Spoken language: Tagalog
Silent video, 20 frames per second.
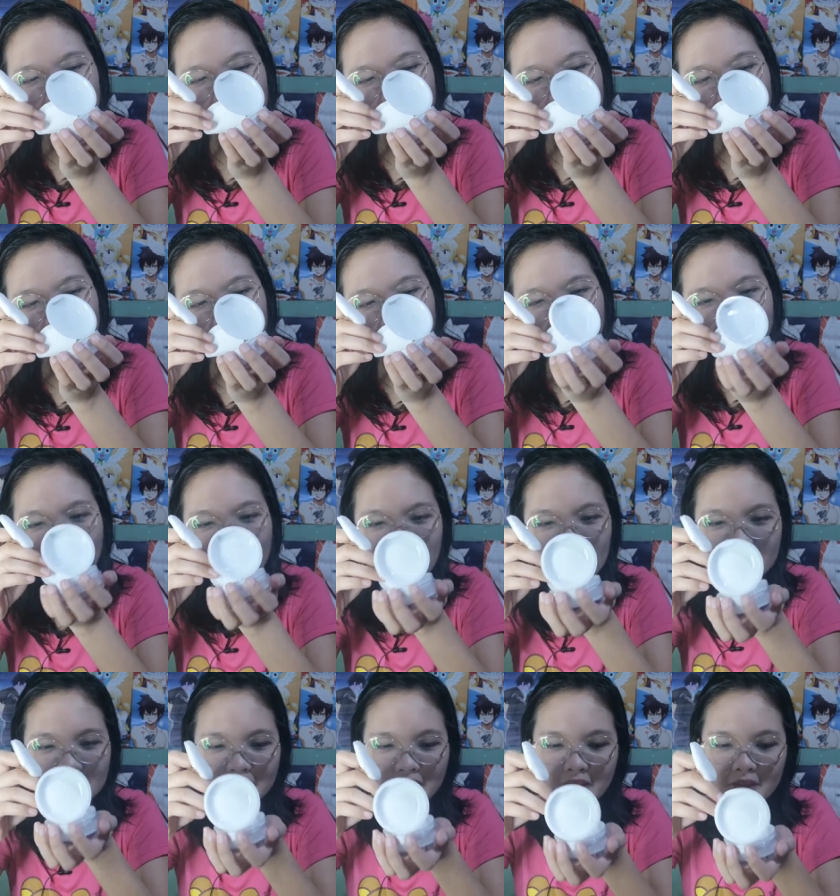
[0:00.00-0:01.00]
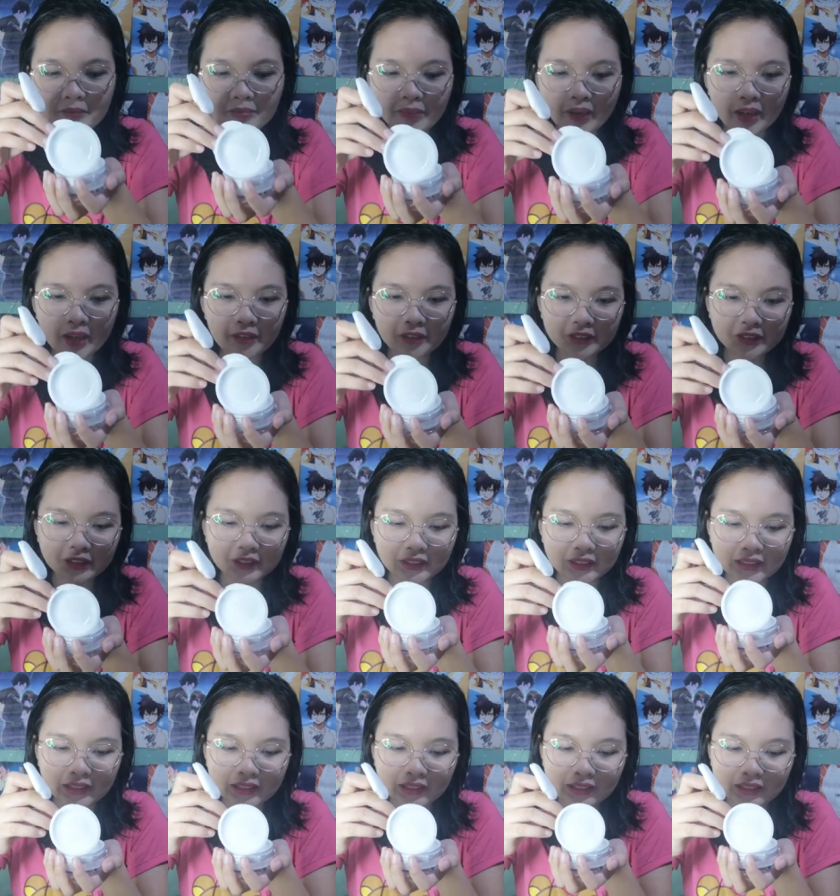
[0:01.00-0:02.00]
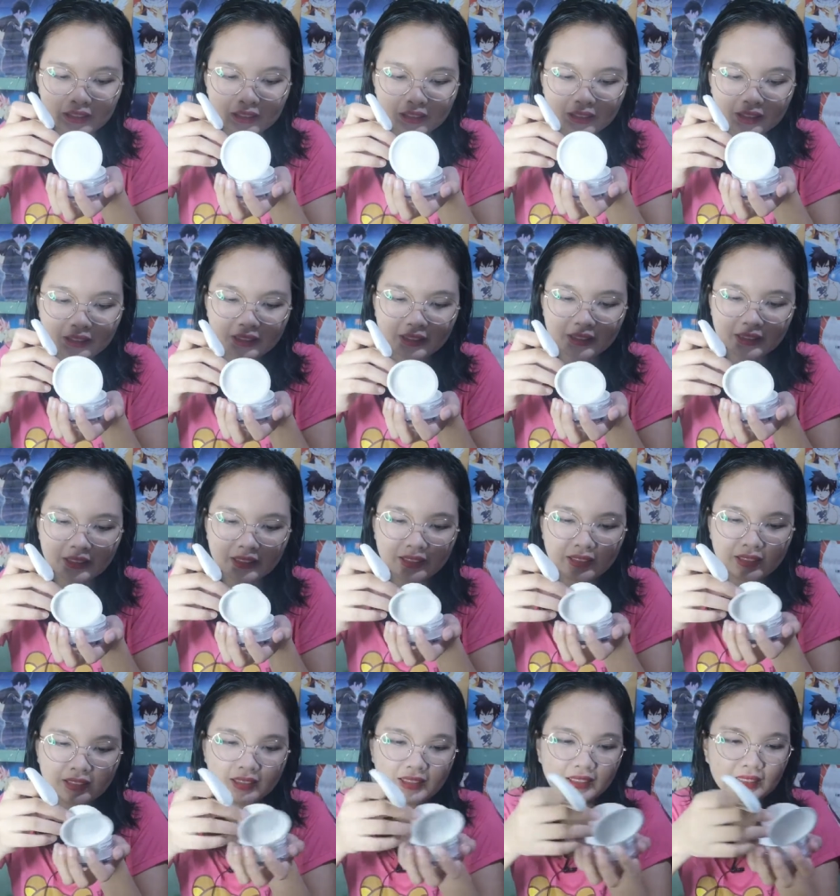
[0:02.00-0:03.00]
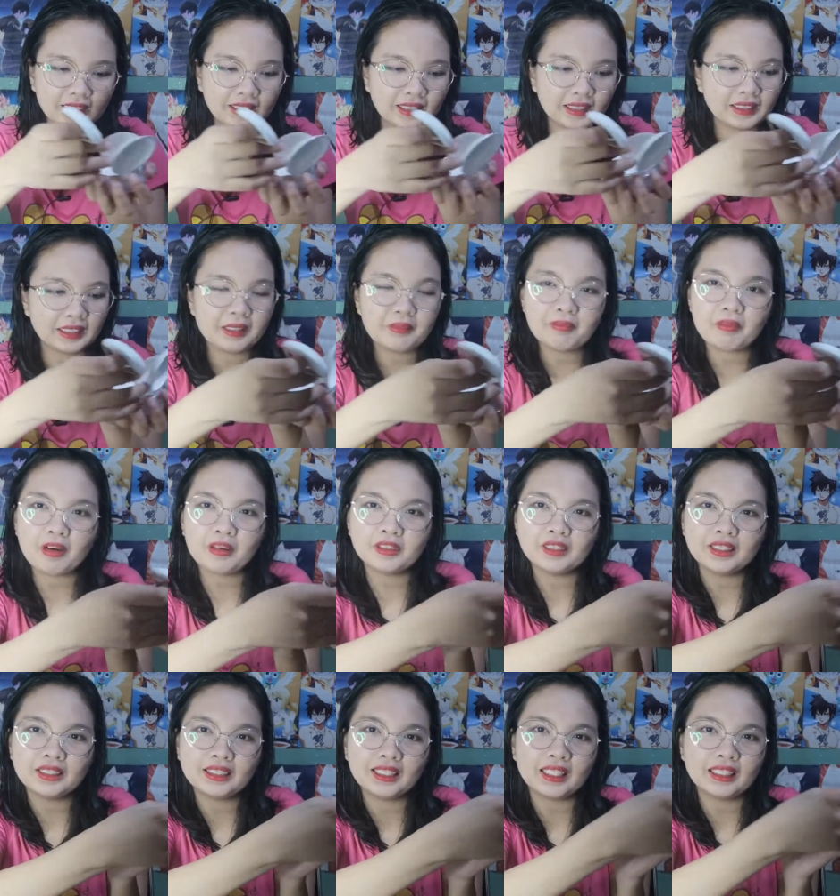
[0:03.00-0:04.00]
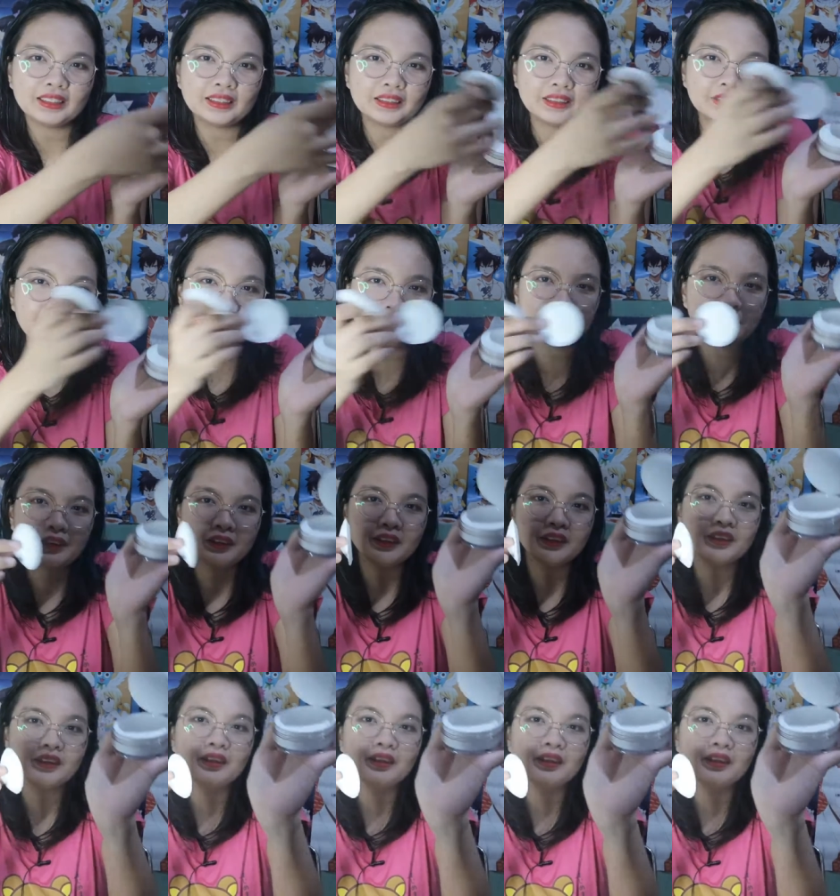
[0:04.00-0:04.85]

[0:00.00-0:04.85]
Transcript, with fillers: Ano to? Oh, ito yung powder! Ito yung powder, guys, oh.